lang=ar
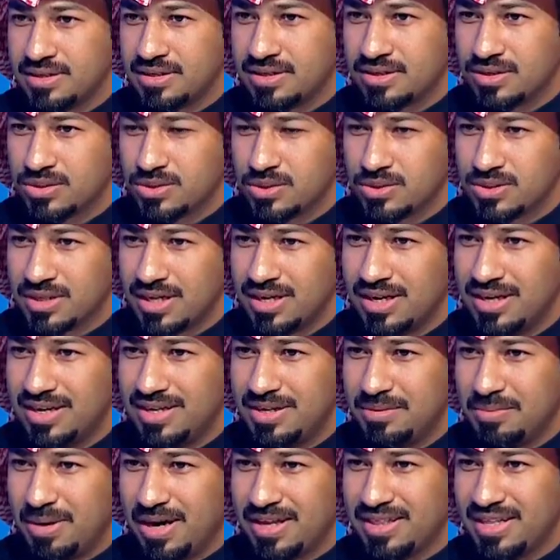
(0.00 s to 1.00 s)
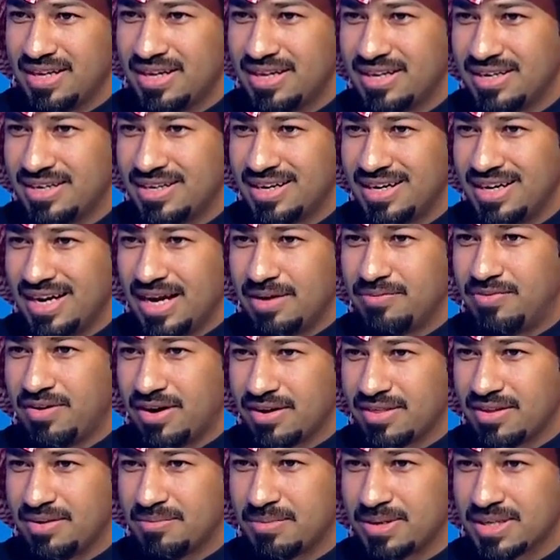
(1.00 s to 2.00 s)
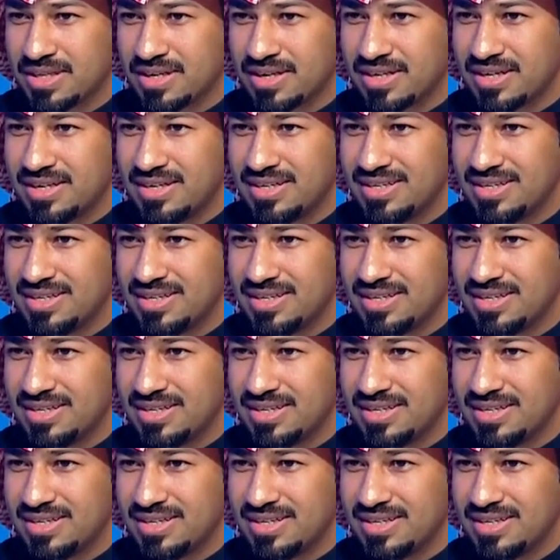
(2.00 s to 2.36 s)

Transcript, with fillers: إيه، نعم. خصوصا اللي يبحث انه يلعب في هذه المنطقه